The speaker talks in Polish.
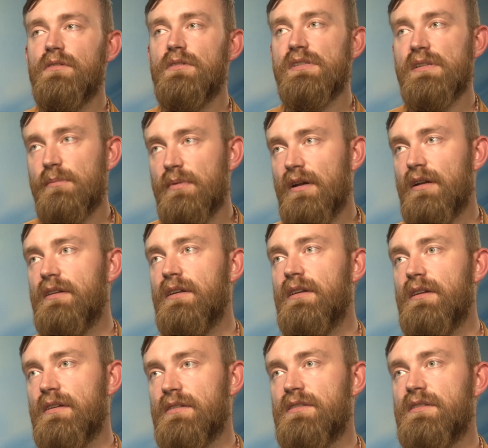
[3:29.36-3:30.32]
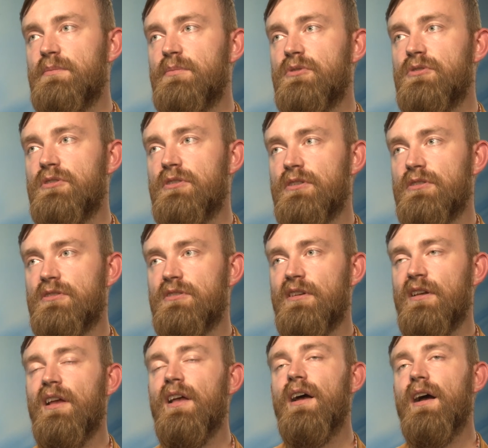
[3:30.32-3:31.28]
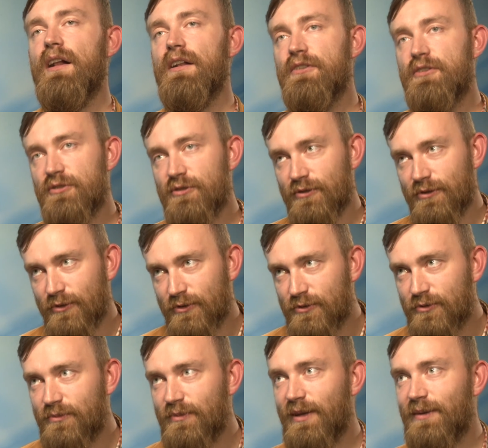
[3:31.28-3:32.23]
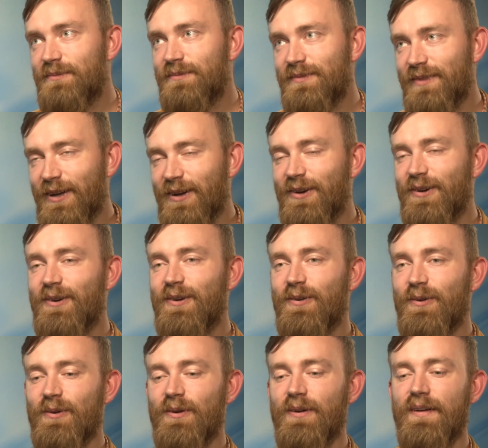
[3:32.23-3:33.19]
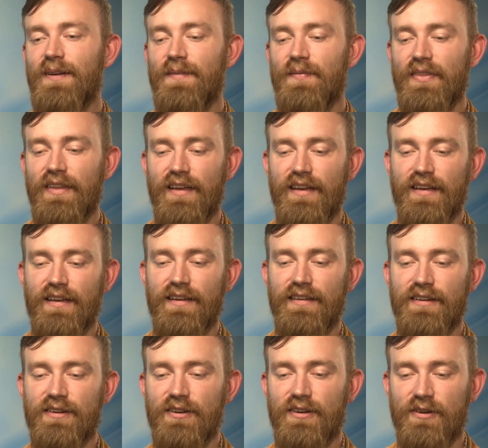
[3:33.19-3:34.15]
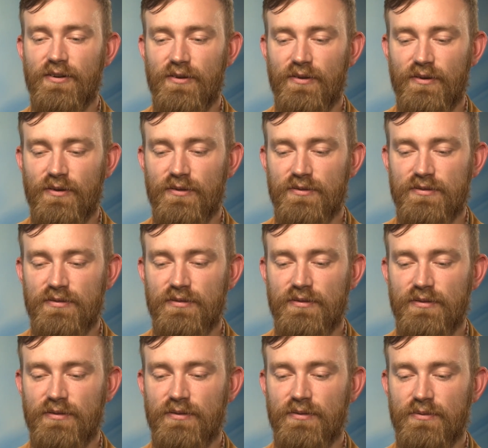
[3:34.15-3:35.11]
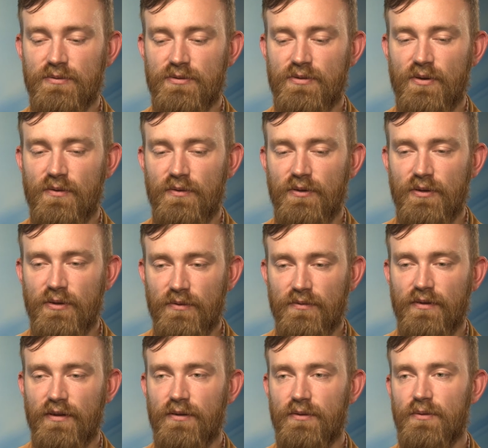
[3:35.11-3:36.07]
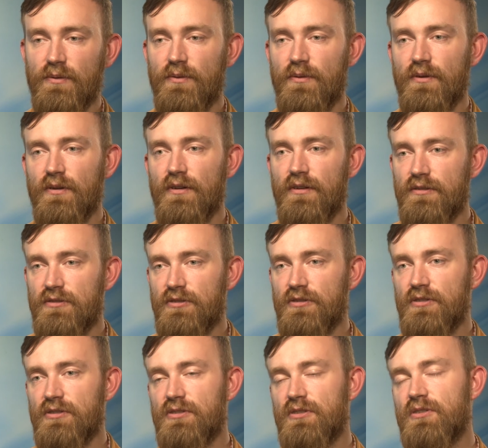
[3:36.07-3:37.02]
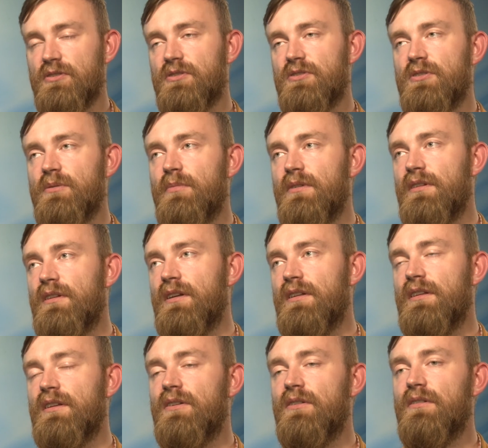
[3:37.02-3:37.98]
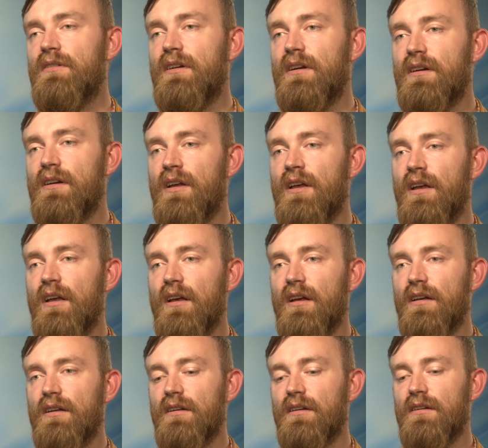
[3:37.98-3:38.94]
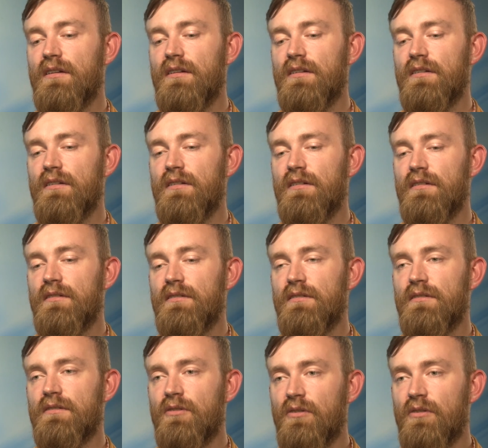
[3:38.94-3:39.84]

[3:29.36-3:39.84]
e, zabrania jazdy po ścieżce. Ale też rozumiem jako, e, jako, jako os, e, użytkownik roweru, e, czy też, też osoba na, na rolkach, e,